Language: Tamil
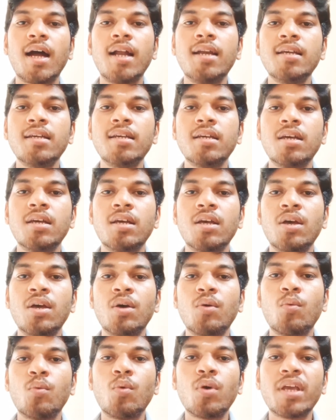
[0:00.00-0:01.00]
அண்டு
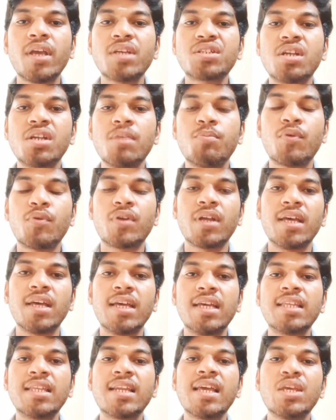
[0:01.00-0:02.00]
ஒகேஷ்னலி புவர்
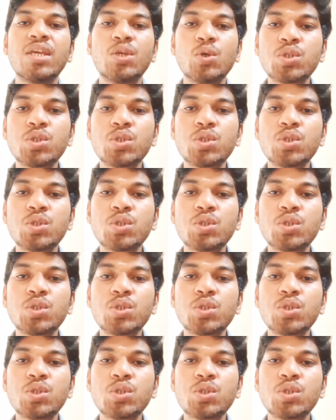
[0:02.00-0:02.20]
இதில்